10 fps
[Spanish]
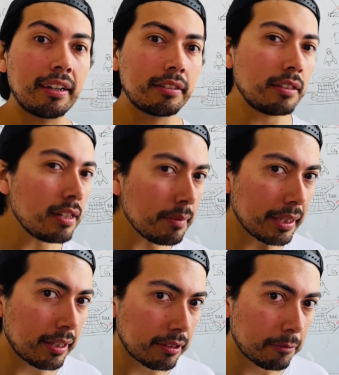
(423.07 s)
sin
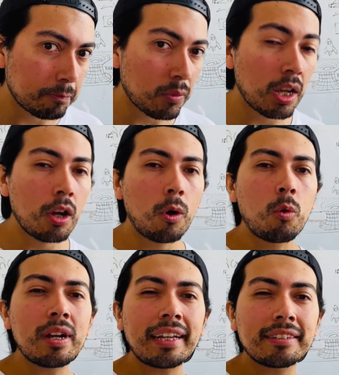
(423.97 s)
límites,
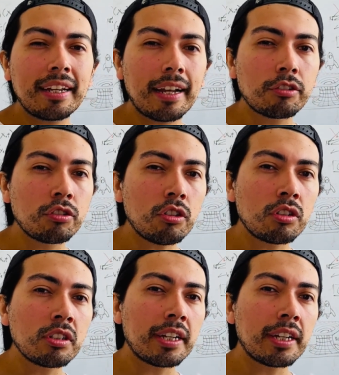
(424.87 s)
una aceleración